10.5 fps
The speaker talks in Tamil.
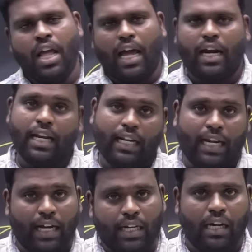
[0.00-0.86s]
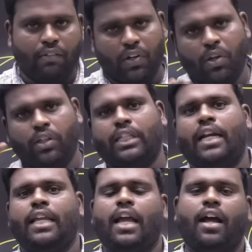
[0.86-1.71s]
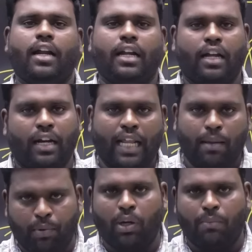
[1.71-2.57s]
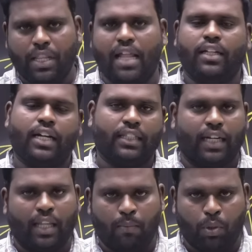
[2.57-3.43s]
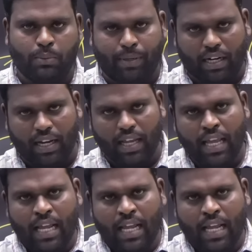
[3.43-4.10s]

அதனால் நான் கண்டென்ட் இப்படியோ தனியாக டைம் இருக்கும்போது அதுக்கு நான் தனியாக போஸ்ட் பண்ணுறேன்